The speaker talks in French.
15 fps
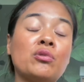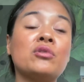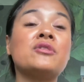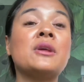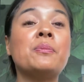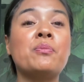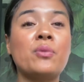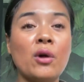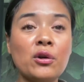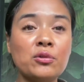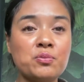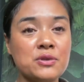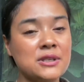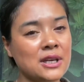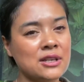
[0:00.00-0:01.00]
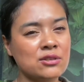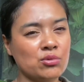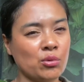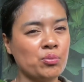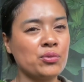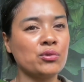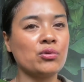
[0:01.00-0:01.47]
ces plantes puisqu'elles
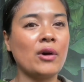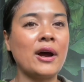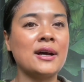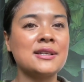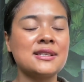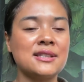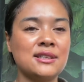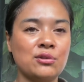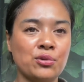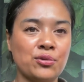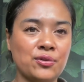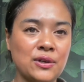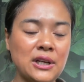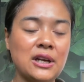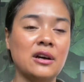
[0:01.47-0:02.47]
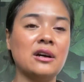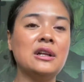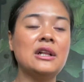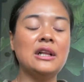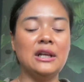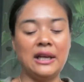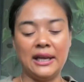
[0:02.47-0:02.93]
sont plutôt acidophiles.
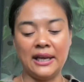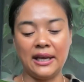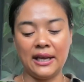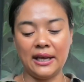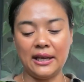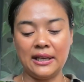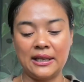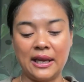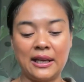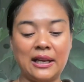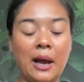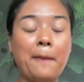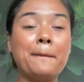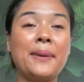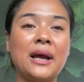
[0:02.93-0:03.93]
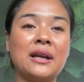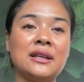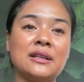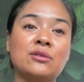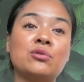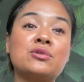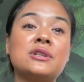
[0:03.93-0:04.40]
Et il y a de la
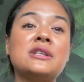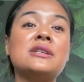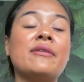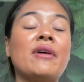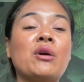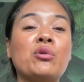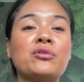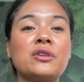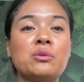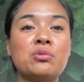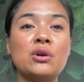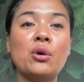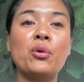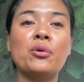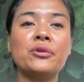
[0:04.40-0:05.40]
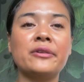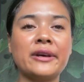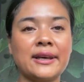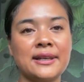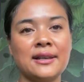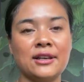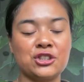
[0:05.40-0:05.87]
perlite, donc ça, ça va contribuer au
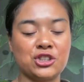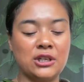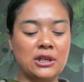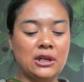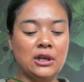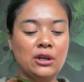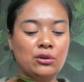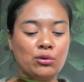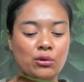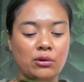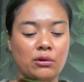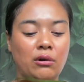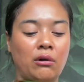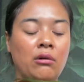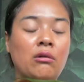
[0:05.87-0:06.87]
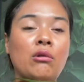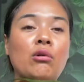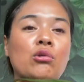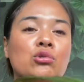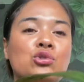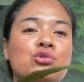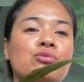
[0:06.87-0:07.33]
drainage. Donc en gros, je vous